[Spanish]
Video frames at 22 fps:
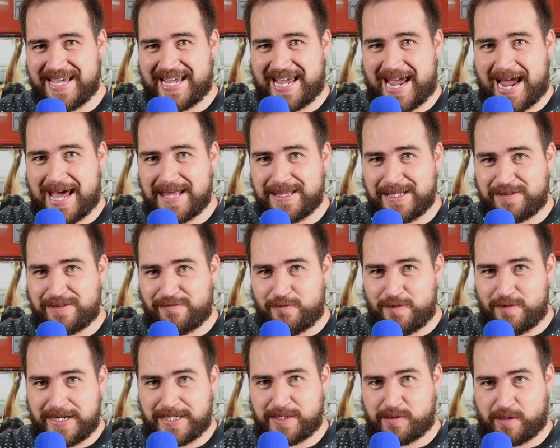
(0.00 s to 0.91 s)
en cada
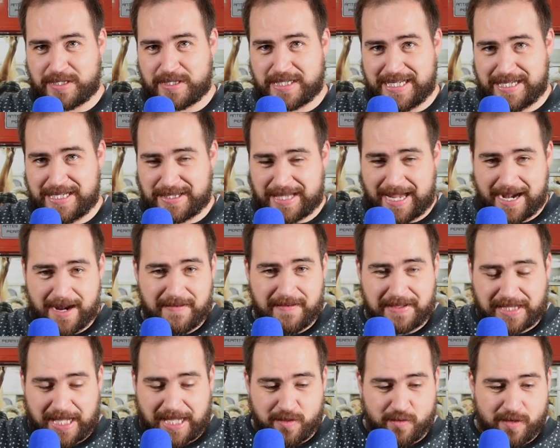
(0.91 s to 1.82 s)
esfuerzo, así, está
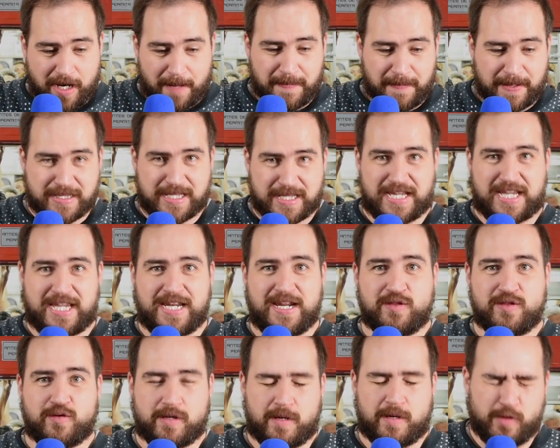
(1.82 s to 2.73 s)
levantando una pesa de
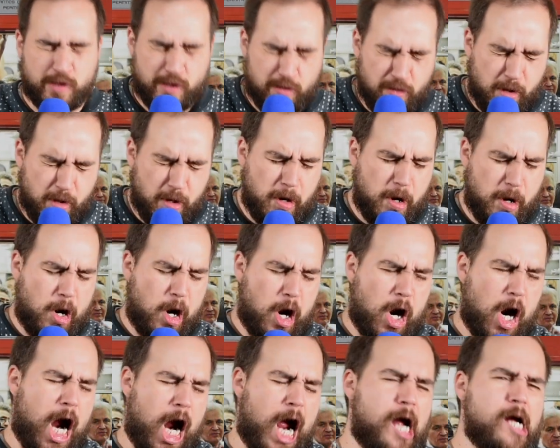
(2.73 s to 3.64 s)
500 gramos y...
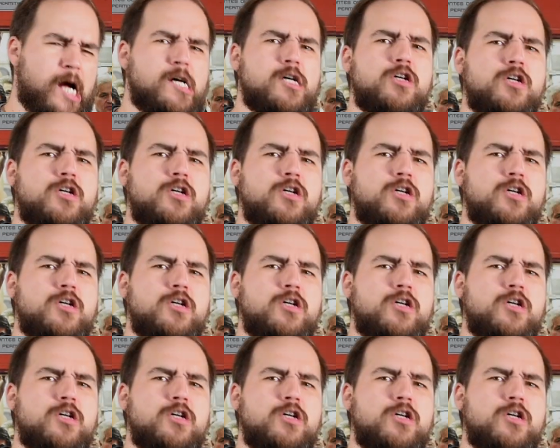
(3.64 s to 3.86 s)
¡oh!